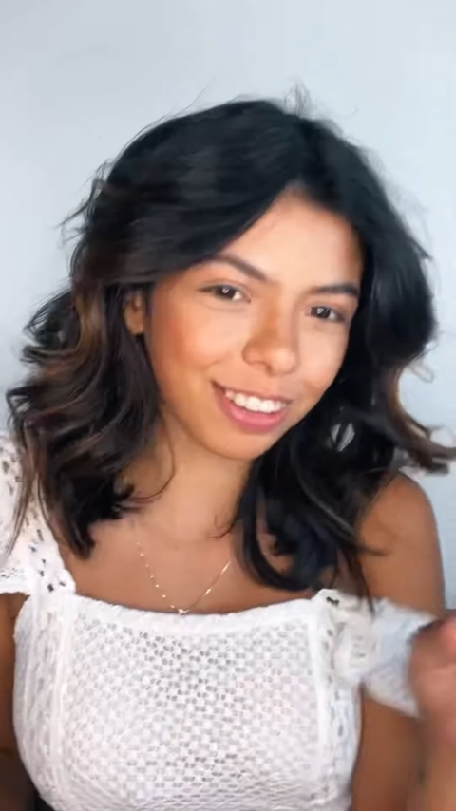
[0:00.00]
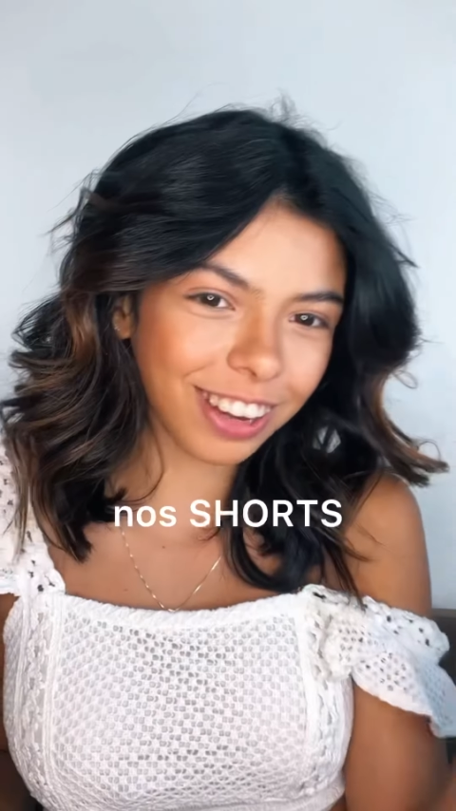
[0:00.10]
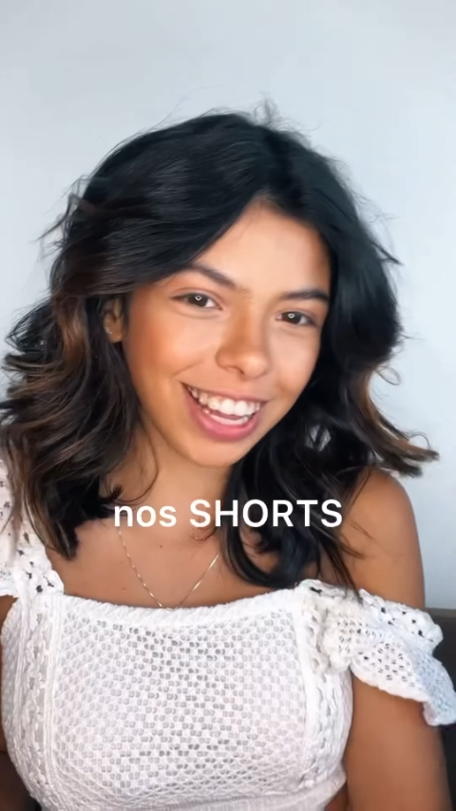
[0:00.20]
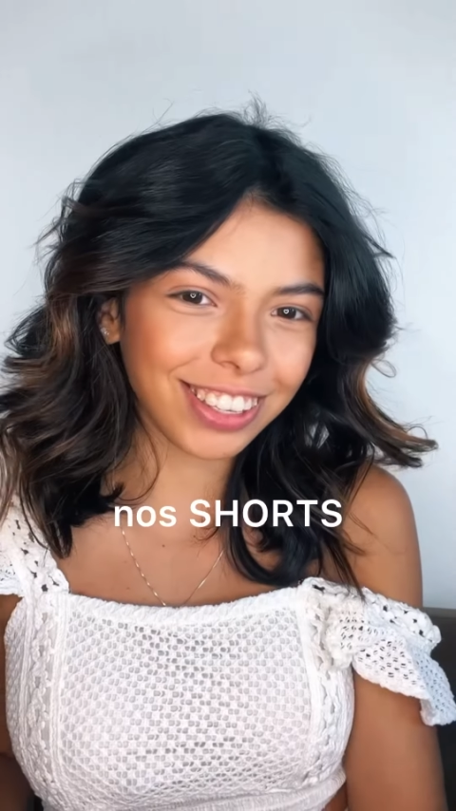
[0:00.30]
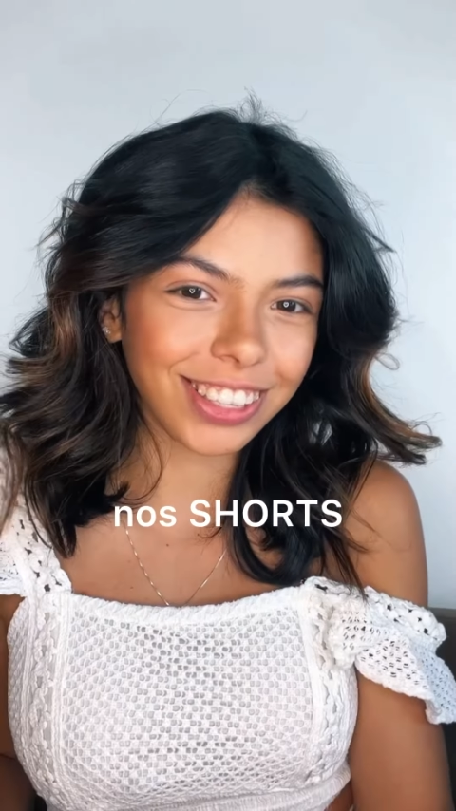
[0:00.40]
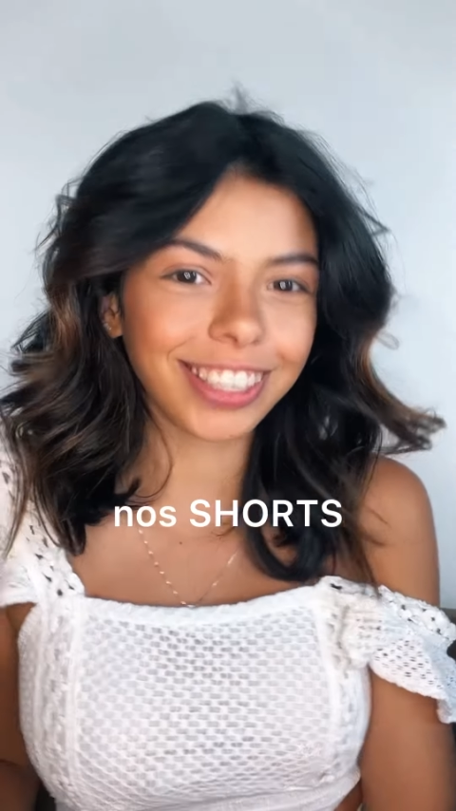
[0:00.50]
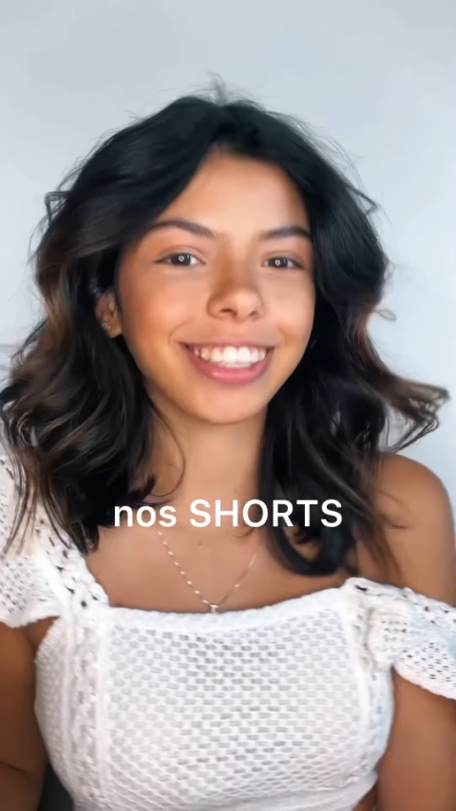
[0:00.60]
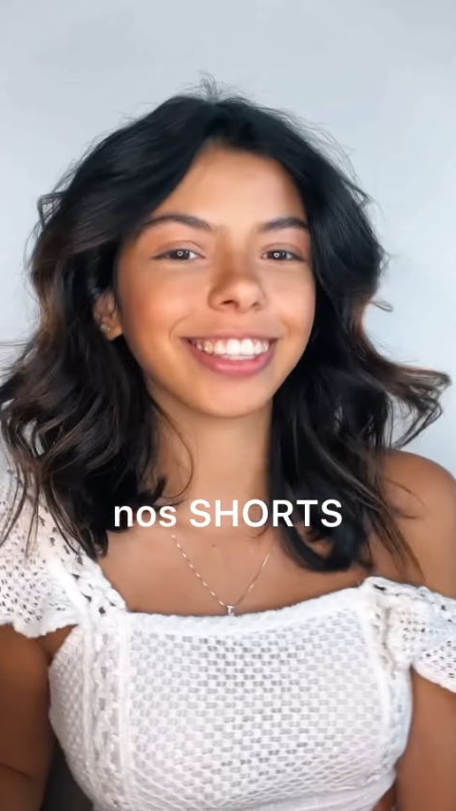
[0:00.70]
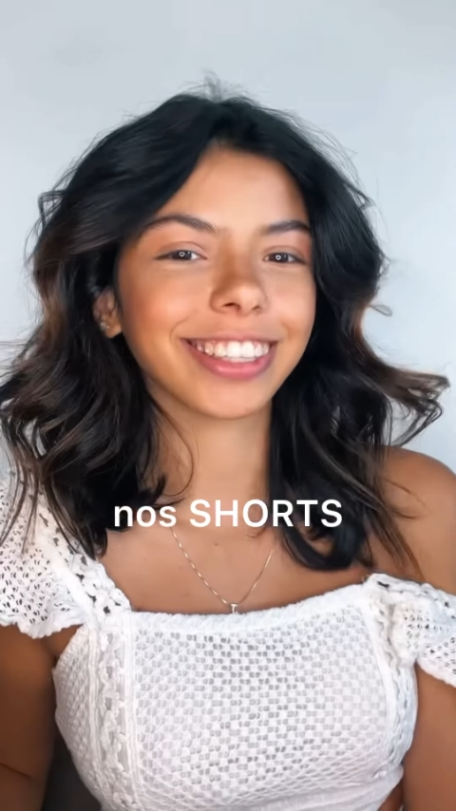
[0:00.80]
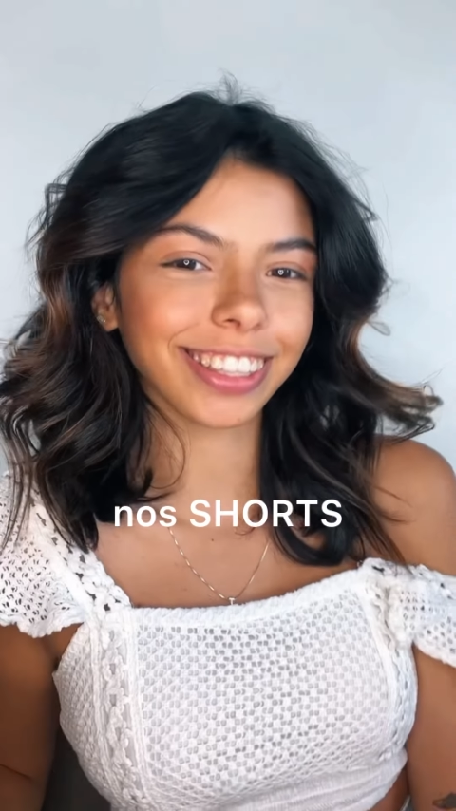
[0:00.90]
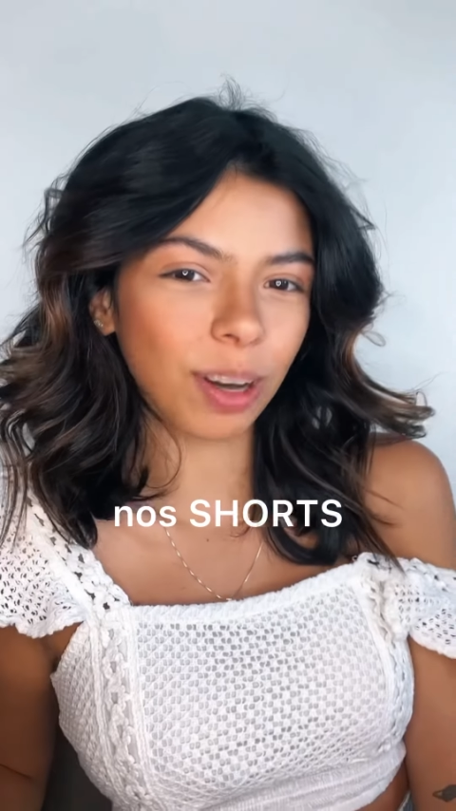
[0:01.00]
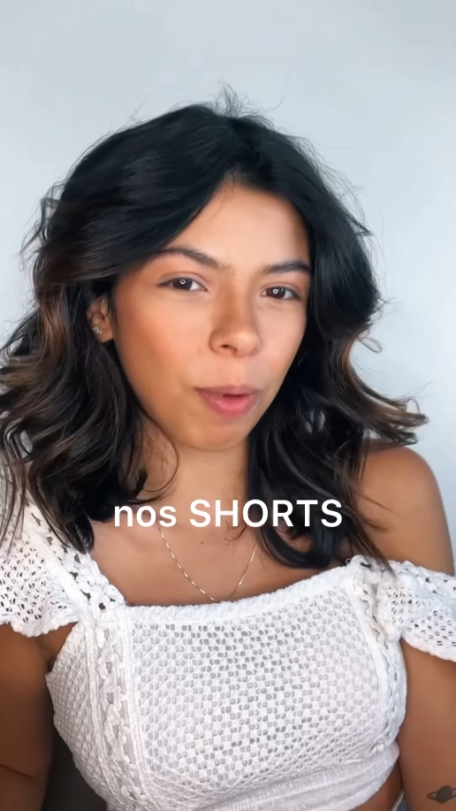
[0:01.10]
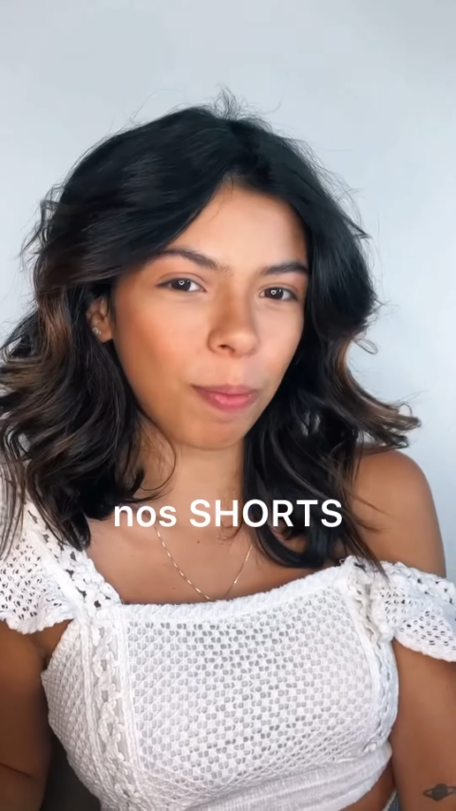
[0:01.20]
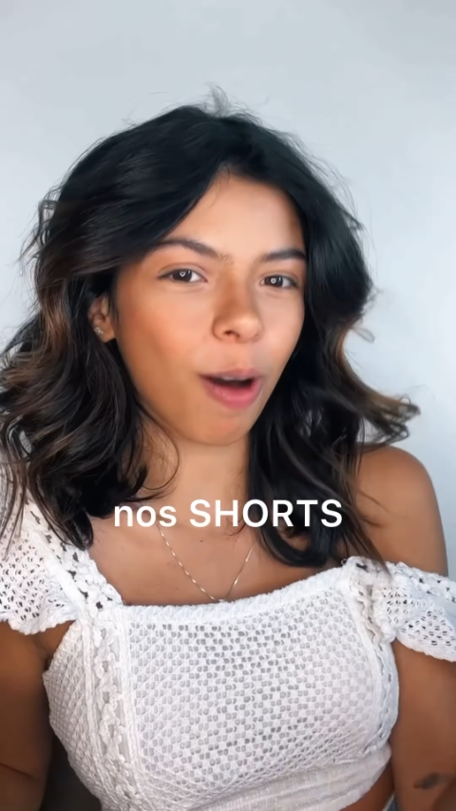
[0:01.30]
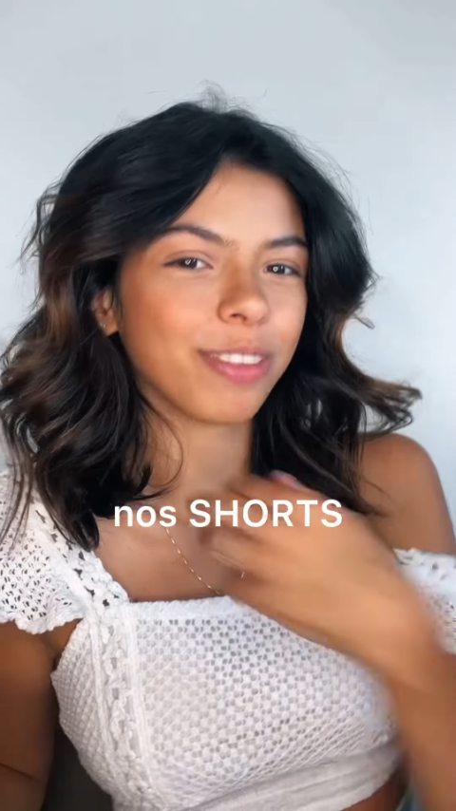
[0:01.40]
Então vou lá assistir o
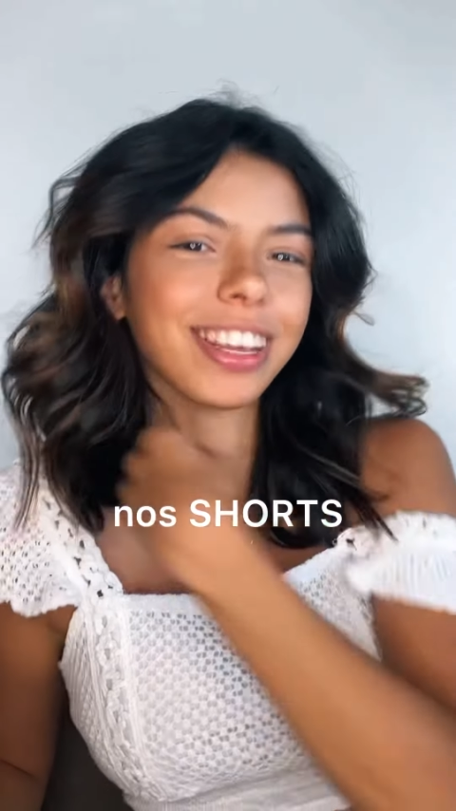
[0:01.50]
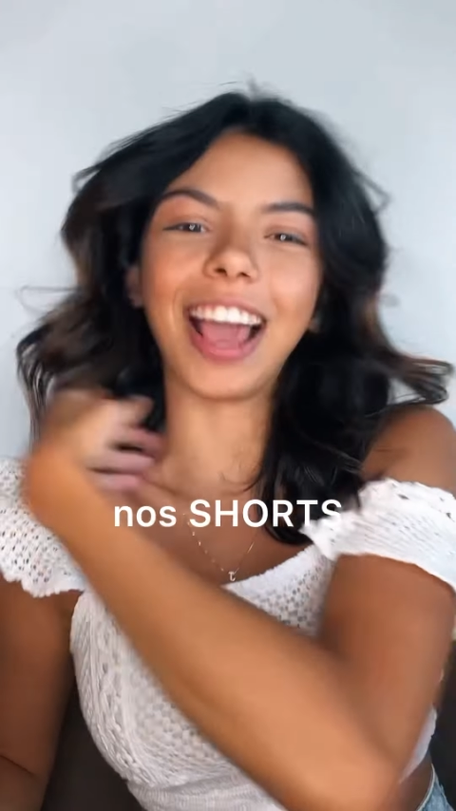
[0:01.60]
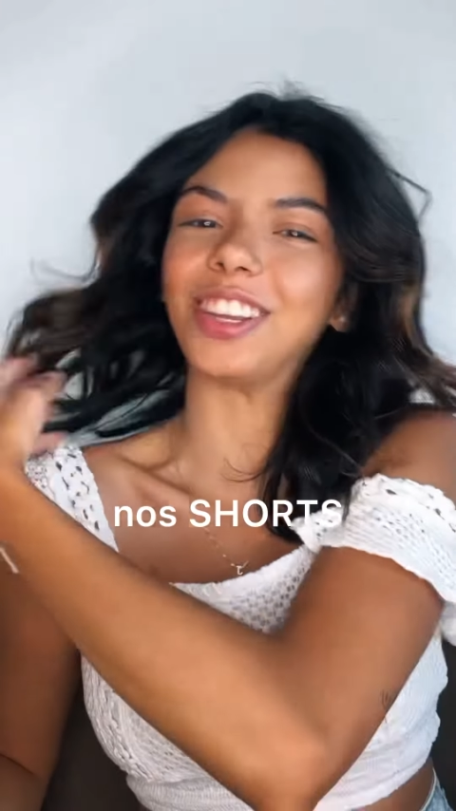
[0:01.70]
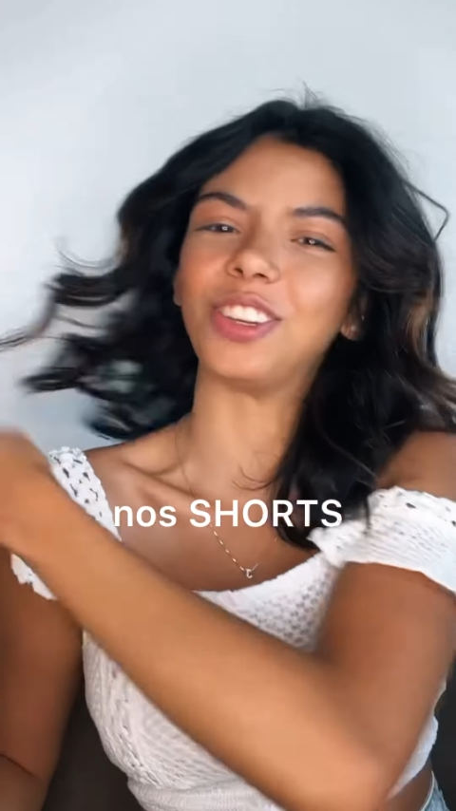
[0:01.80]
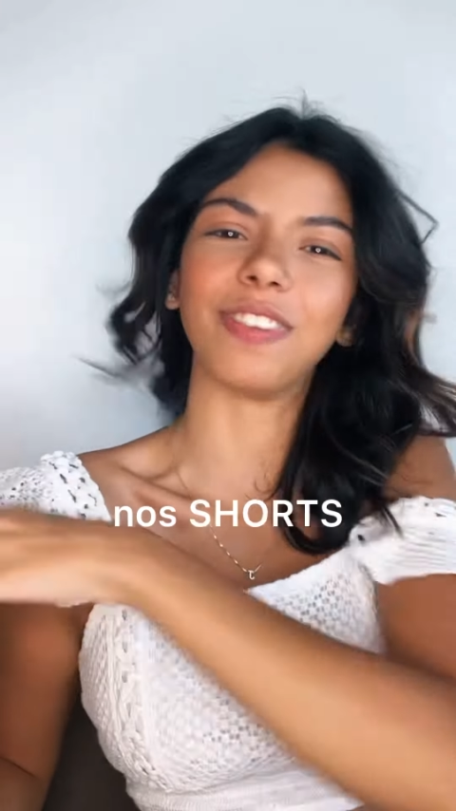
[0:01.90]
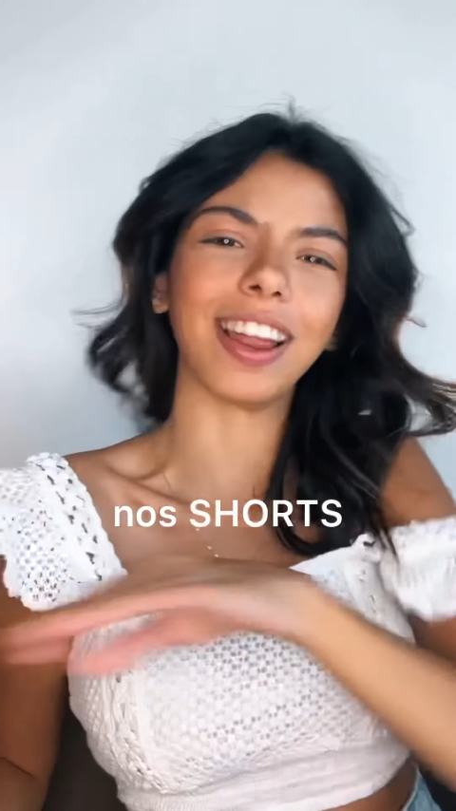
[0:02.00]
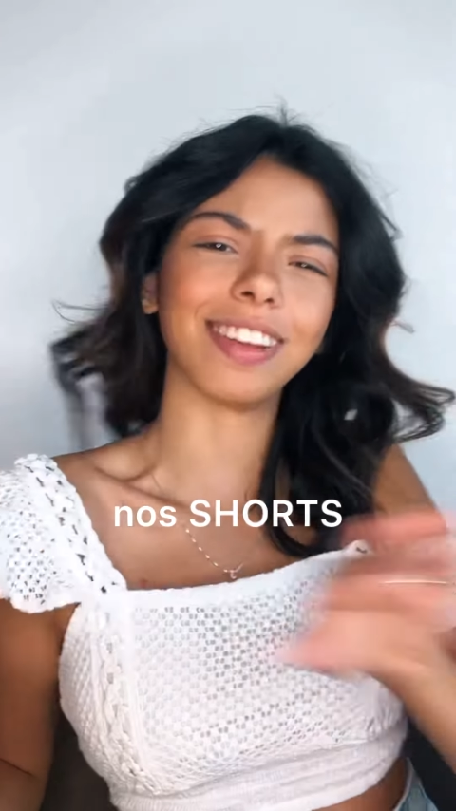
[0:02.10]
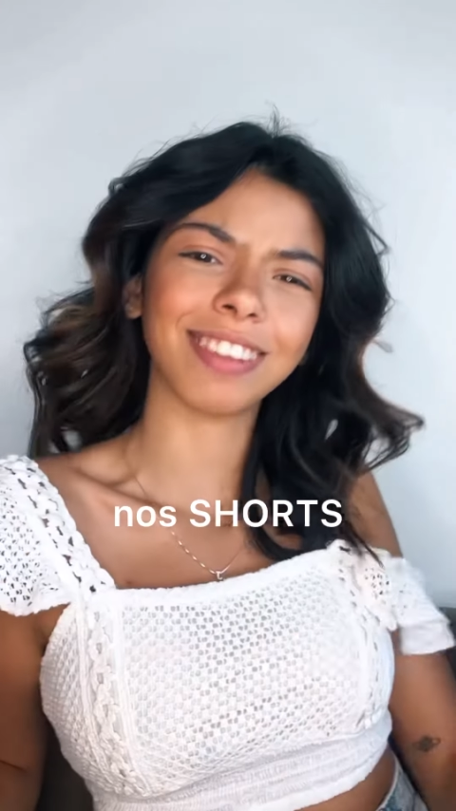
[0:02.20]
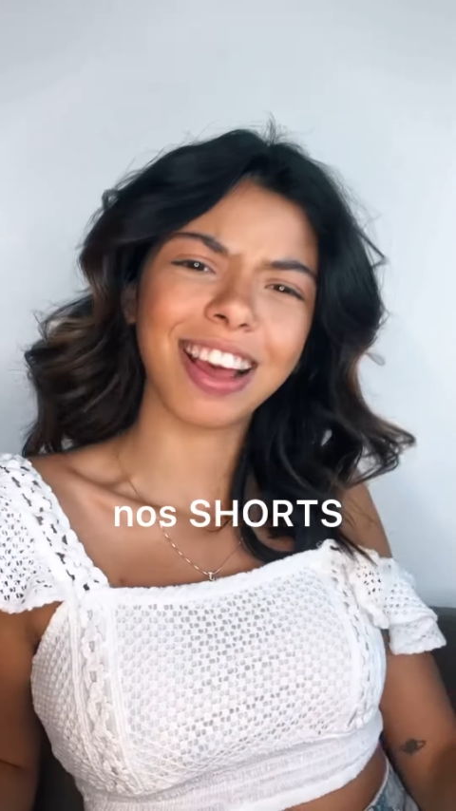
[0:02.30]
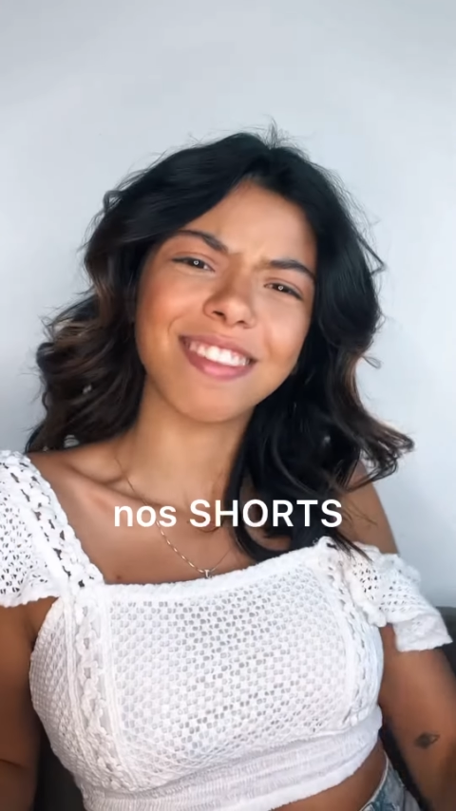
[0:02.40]
meu pobre. Ai, gente, fale.